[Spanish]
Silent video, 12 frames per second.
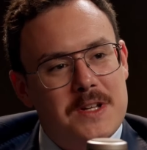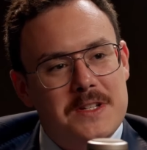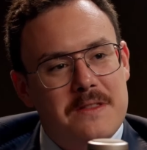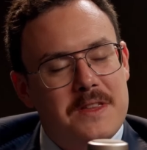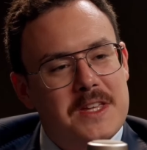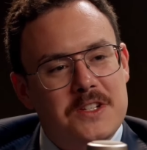
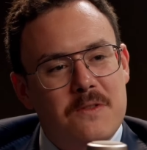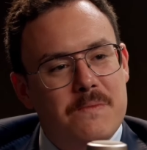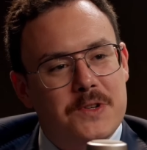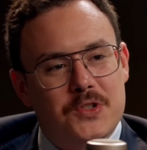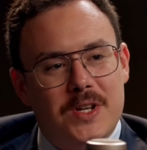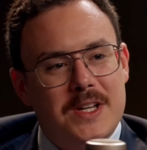sencillas con
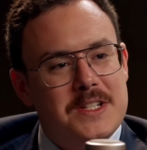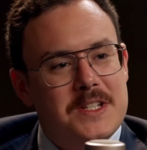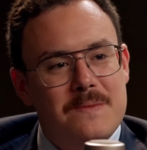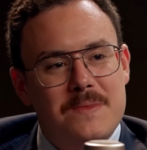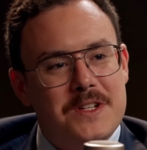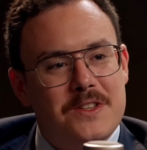personajes
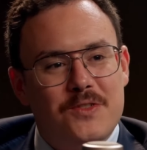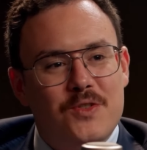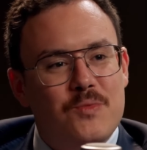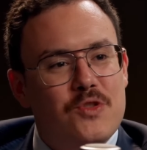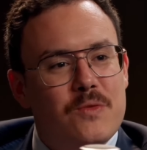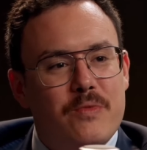simples que todo el
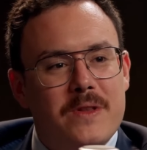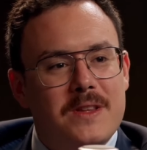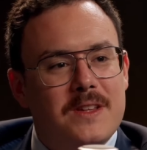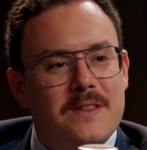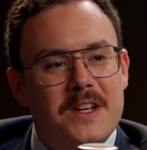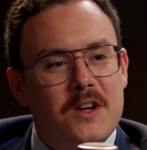mundo puede
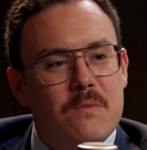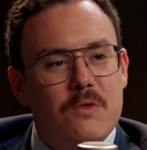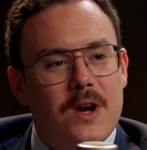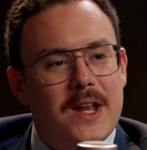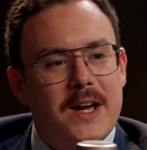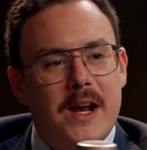entender y con
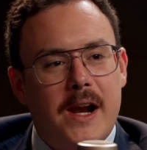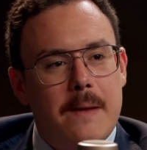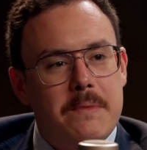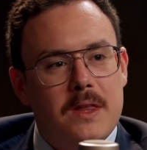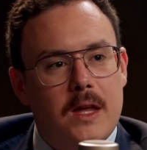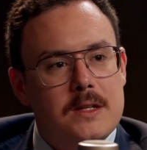moralejas
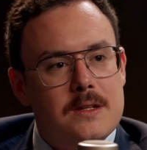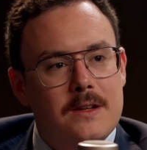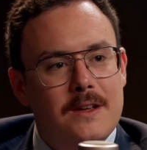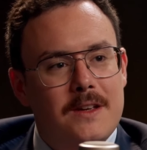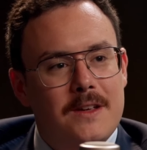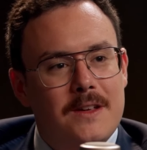rápidas.
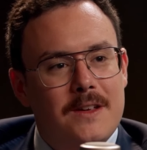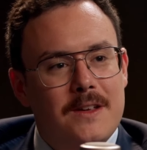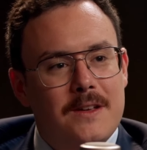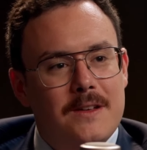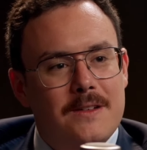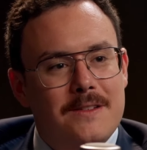
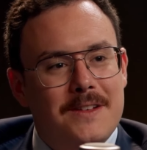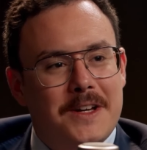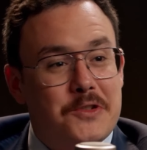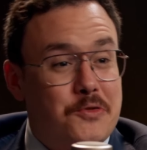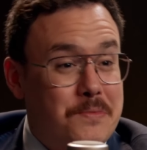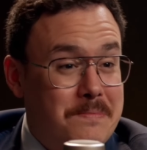
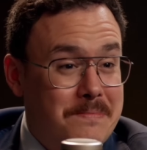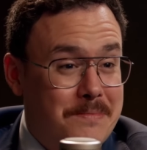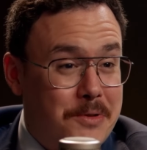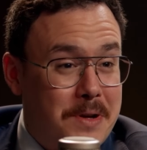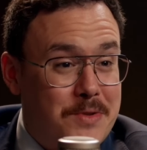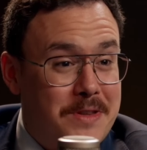Jesús,
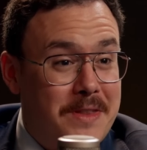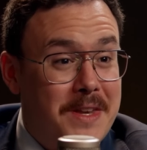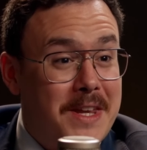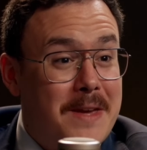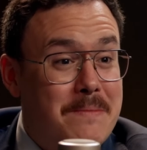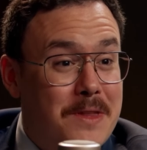podríamos
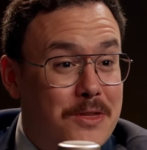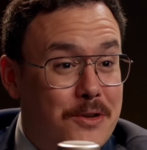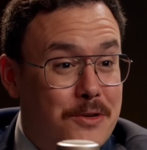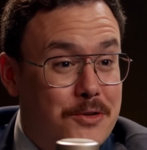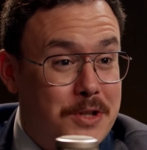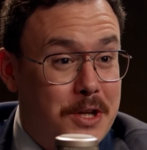decir que inventó
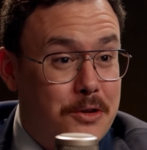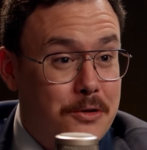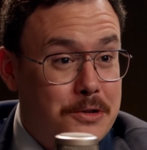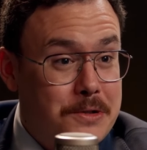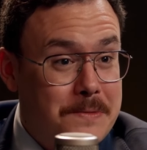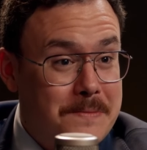los
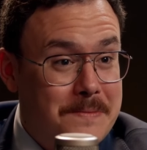TikToks,